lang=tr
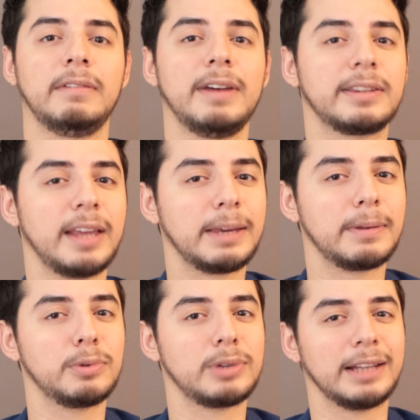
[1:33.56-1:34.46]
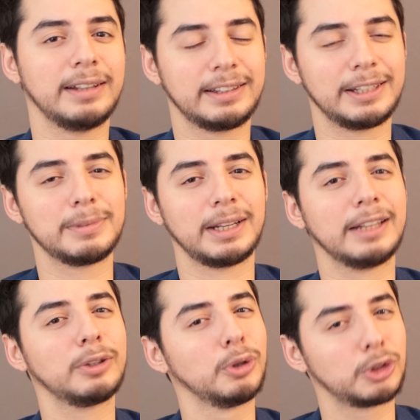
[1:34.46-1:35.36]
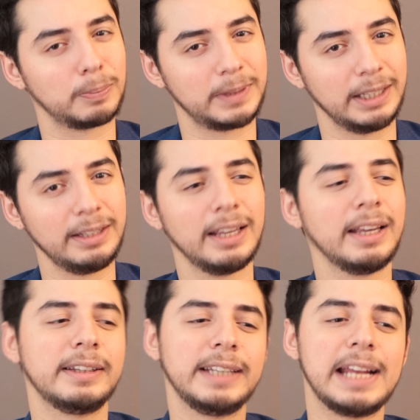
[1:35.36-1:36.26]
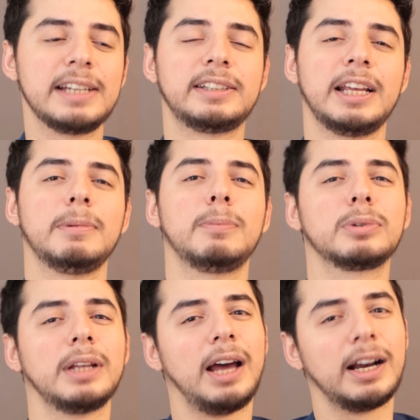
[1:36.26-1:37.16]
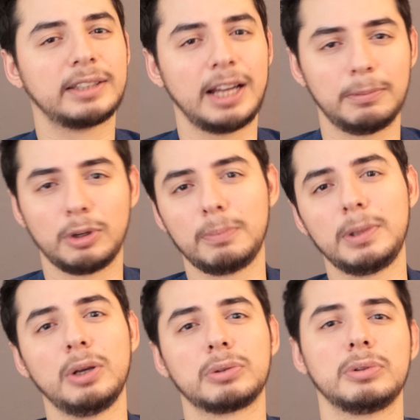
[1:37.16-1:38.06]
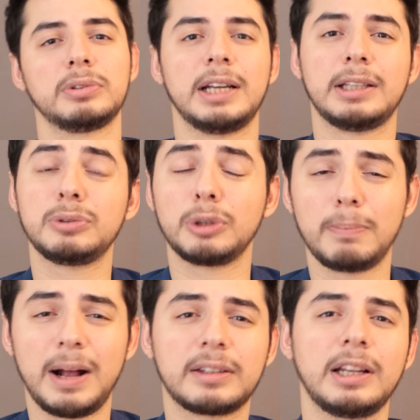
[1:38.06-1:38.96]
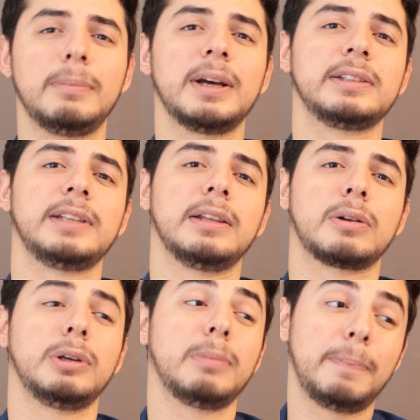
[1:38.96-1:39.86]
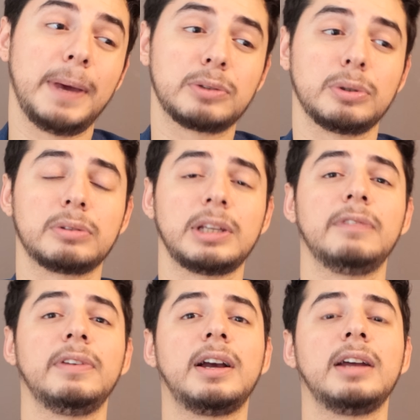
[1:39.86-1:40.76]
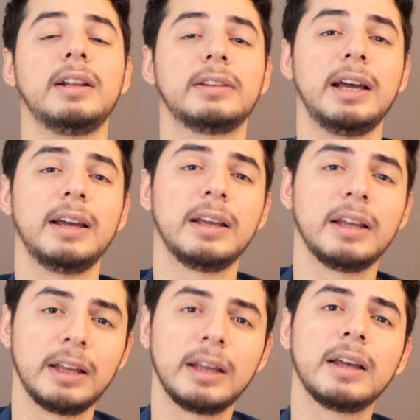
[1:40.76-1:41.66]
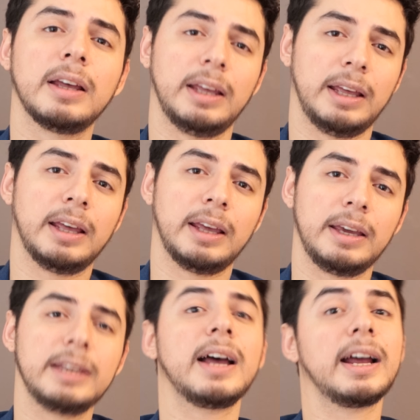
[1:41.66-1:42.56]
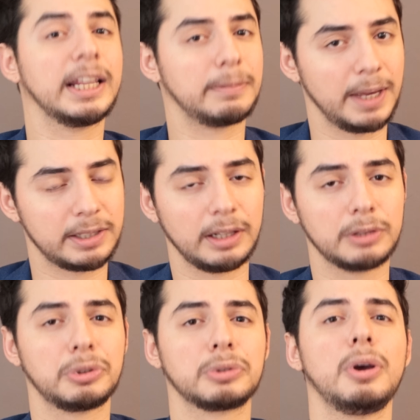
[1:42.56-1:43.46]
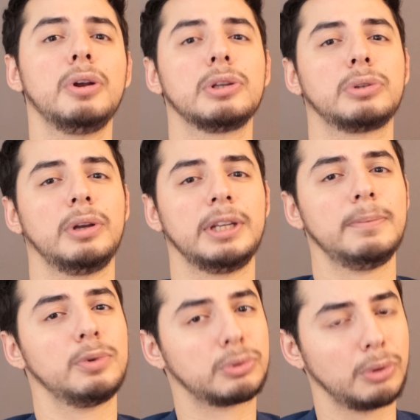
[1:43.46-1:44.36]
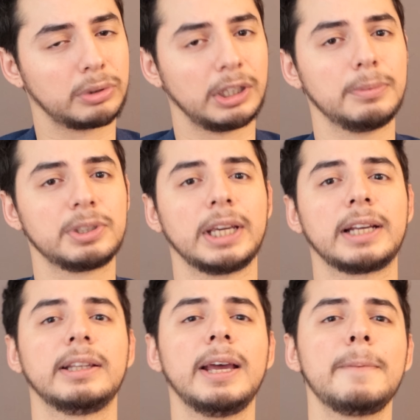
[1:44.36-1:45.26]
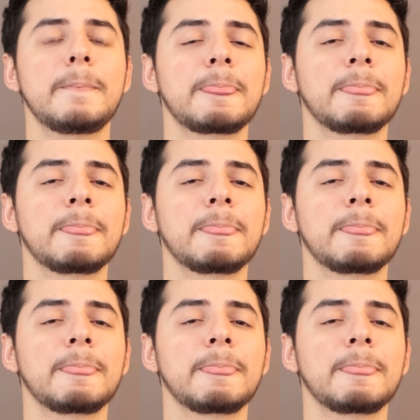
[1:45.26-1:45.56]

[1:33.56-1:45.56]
Ve tek mücadele ettiğimiz alan da YouTube değil. Diğer işlerimi buradan aktarmıyorum biliyorsunuz zaten. Çünkü baltalamak isteyenler oluyor ama pek çok sayfayı kanalda e, idare etmeye çalışıyoruz. Öyle söyleyeyim üç noktalı bir şekilde.